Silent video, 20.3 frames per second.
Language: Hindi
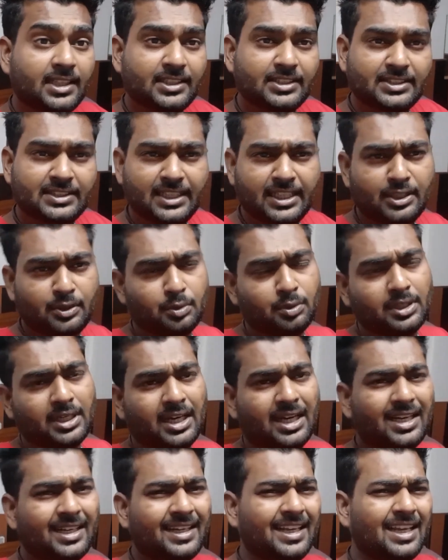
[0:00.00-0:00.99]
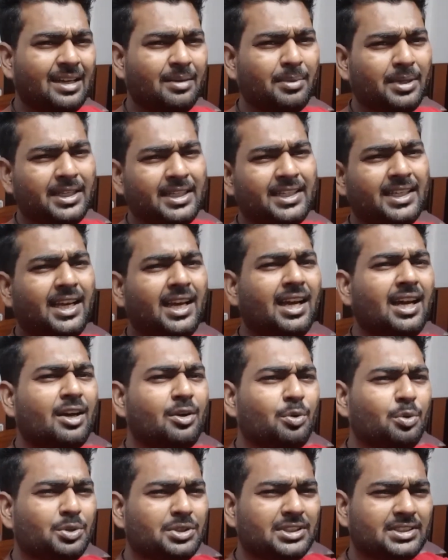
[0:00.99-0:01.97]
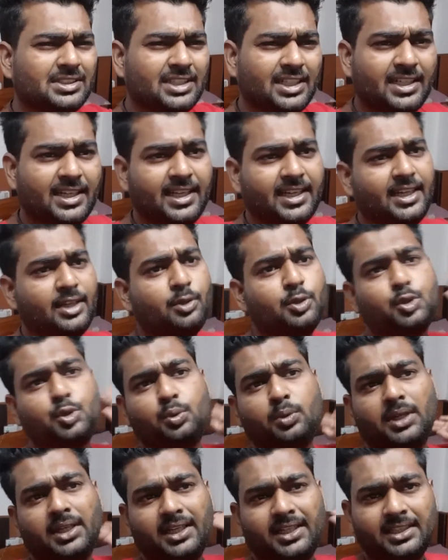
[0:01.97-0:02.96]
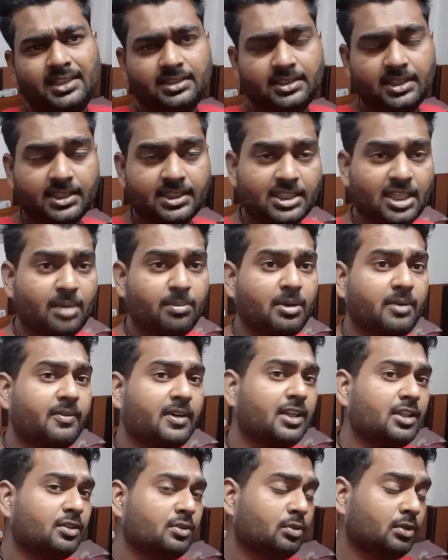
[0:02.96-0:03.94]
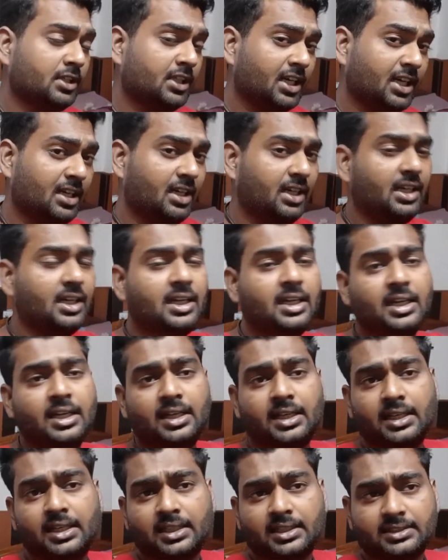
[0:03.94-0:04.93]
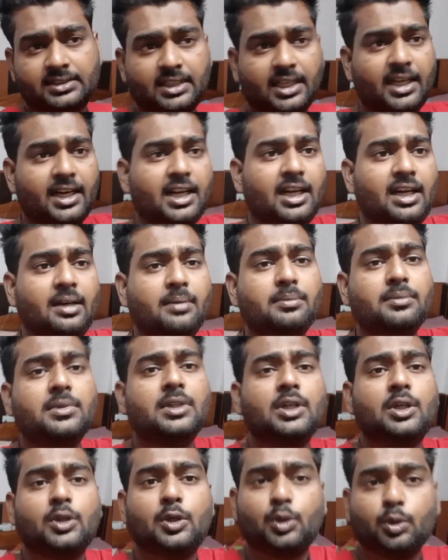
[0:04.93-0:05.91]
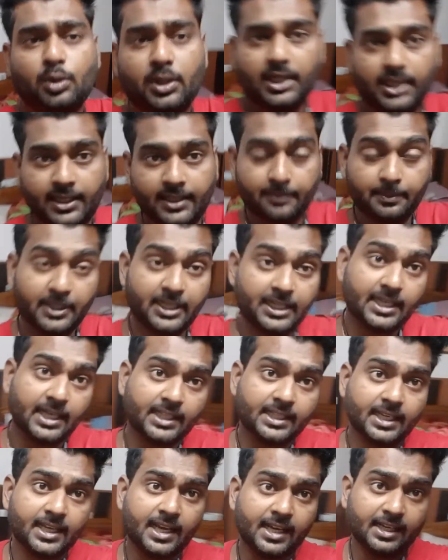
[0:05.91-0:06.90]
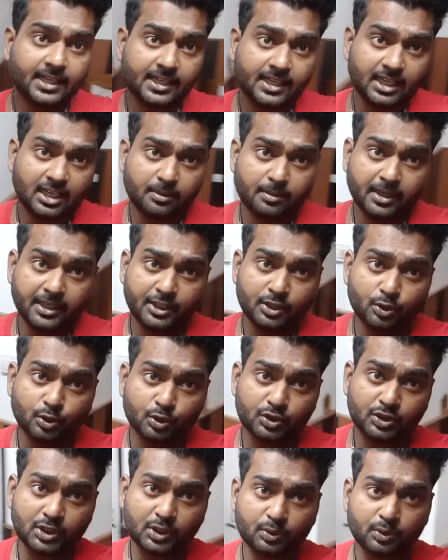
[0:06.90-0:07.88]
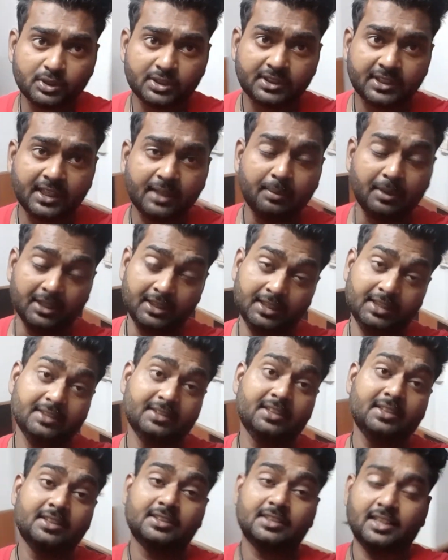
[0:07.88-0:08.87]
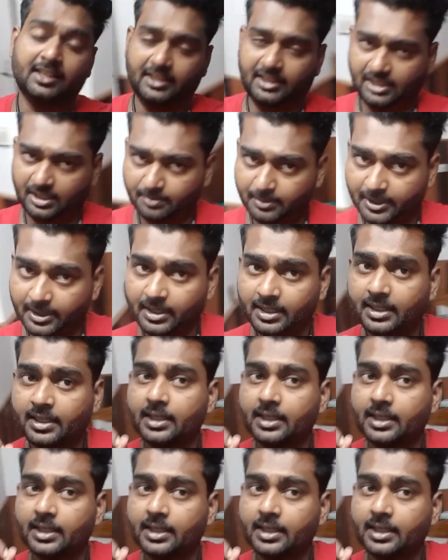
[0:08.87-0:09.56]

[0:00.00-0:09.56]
था स्टे ढूंढ ढांड के हम भैया कोशिश कर डाले कुछ हुआ नहीं जनता भमान दुनिया का सारा हम ढूंढ डाले फिर याद आया कि कल हमारी दोस्ती हुई थी एक बंदे से इसका नाम है